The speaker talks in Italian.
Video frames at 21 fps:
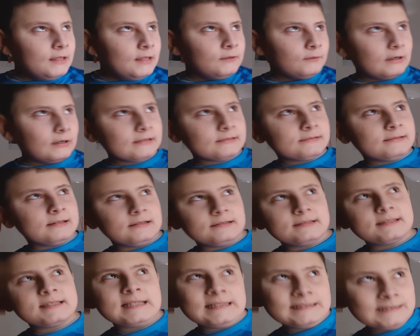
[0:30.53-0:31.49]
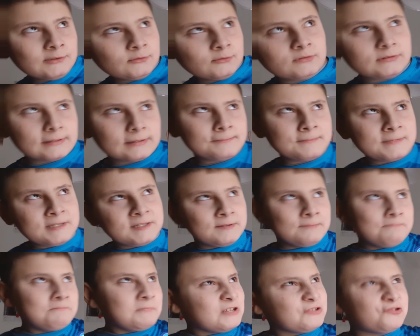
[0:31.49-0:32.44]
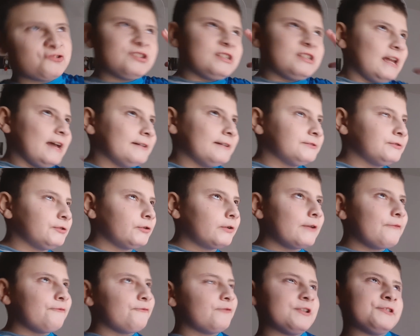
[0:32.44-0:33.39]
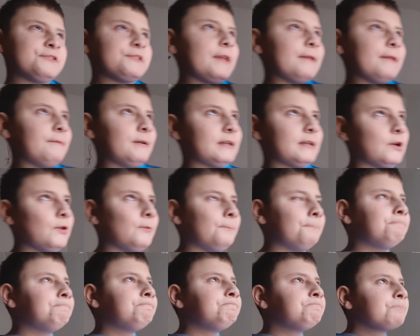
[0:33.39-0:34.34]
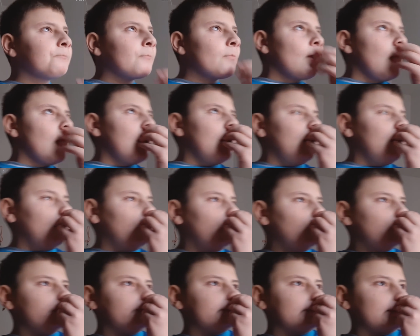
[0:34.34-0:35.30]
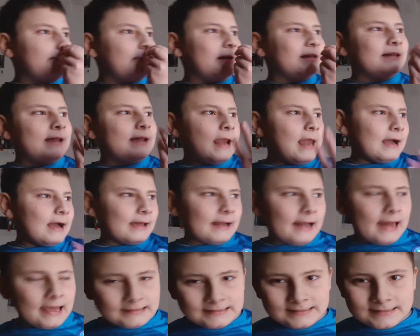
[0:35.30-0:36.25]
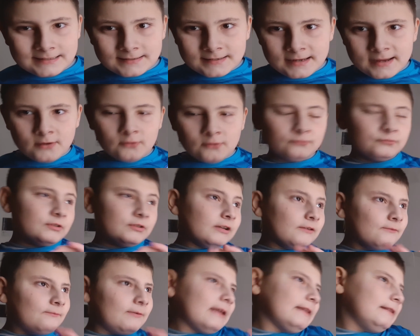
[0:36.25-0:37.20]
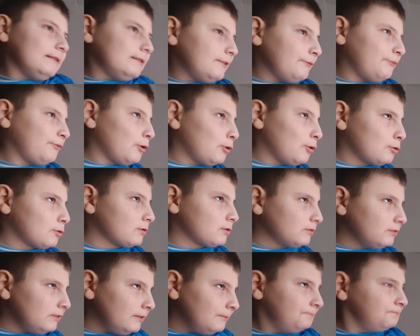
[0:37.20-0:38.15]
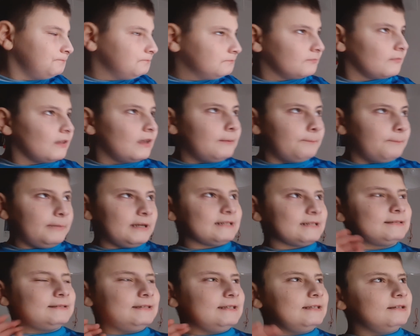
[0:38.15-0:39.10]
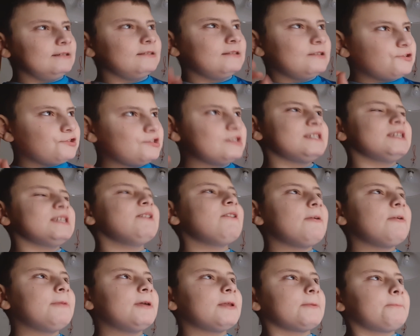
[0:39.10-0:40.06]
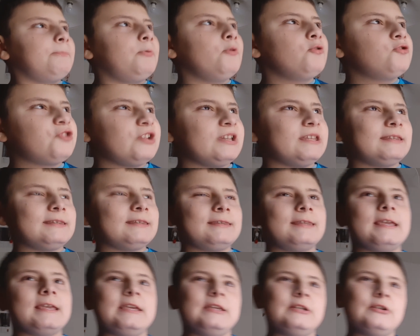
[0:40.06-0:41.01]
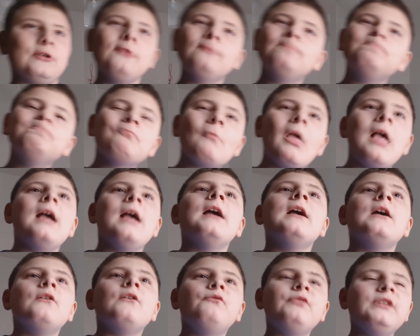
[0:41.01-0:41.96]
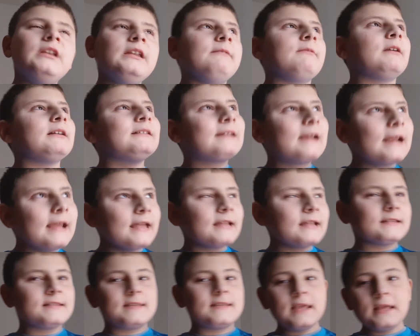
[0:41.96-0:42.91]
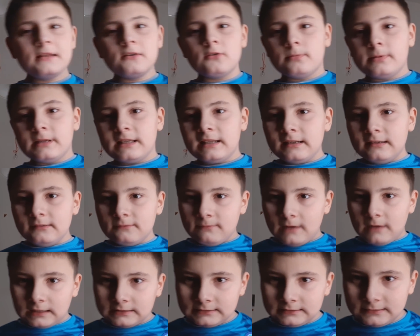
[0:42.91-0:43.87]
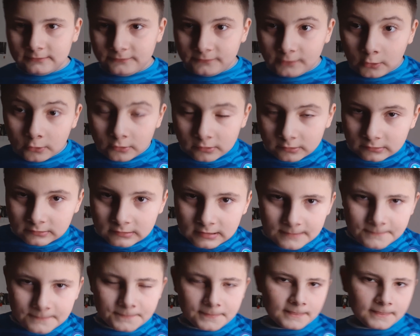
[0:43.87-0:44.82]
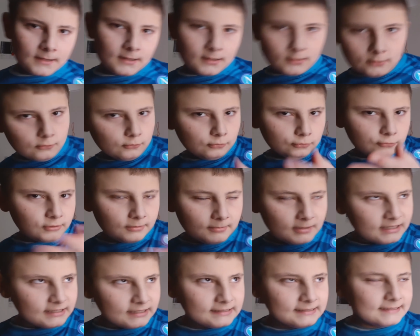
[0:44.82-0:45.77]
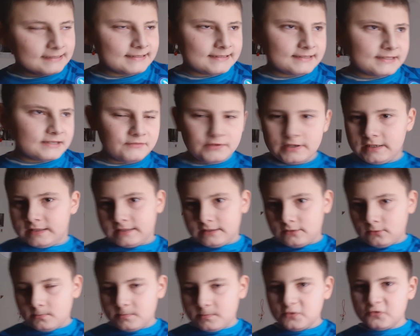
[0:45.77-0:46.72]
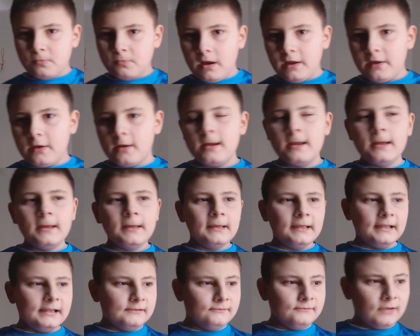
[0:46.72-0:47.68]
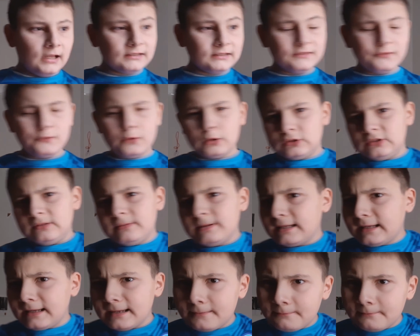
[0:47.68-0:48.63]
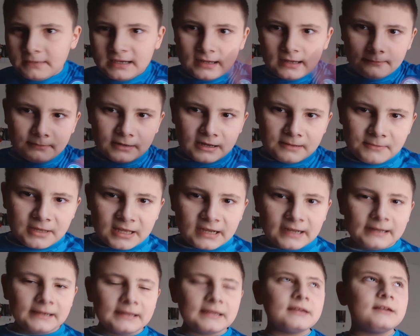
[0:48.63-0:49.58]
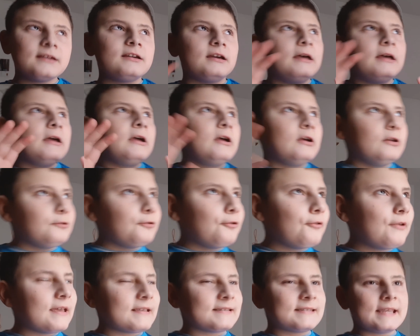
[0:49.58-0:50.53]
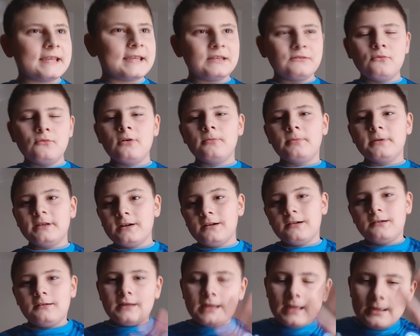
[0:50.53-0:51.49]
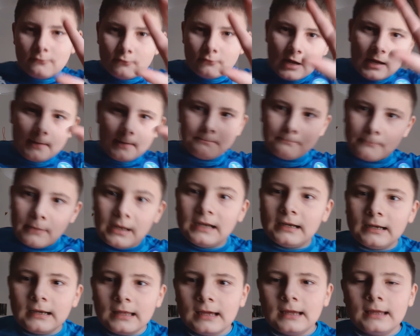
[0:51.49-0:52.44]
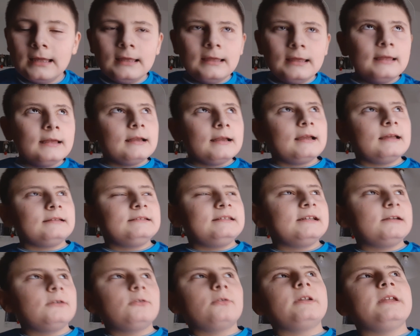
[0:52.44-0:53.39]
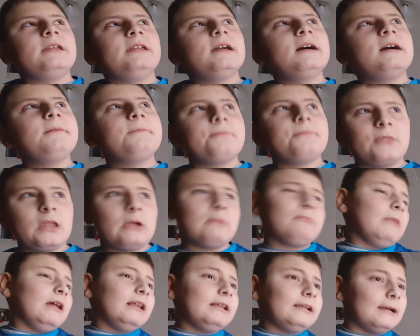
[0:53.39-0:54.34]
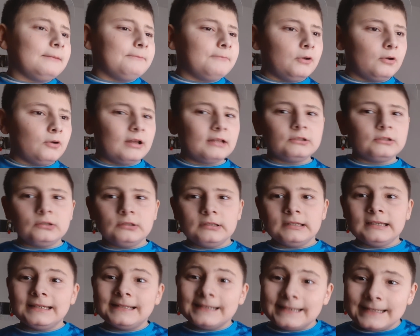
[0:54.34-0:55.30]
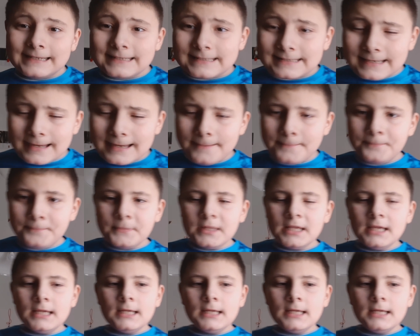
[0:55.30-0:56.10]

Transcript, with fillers: Guarda, stanotte mi si è immaginato che facevano l'ultima della classe contro il Vetford. Partita decisiva per Pocettino. Finiva 3-0 per il Vatford, L'ultima in classifica, se non mi sbaglio, è il Vatford perché a me la Premier League non la seguo, però è una bella categoria, è un bel campionato inglese.